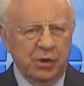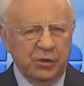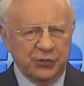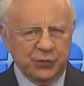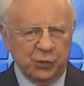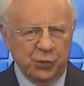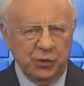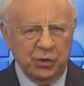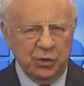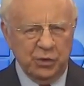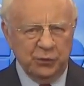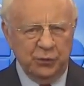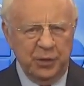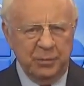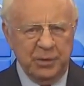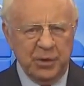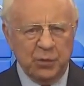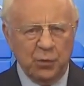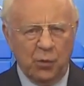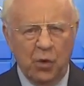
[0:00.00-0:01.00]
au monde de demain,
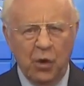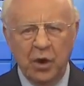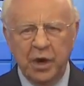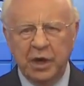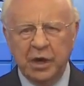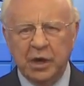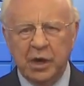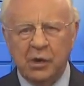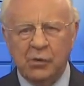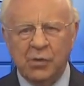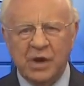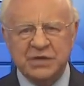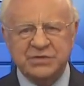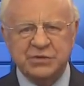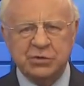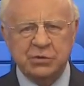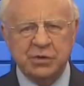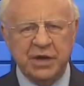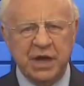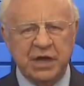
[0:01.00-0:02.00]
nous avertissons nos
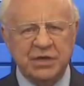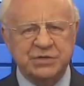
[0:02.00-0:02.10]
nations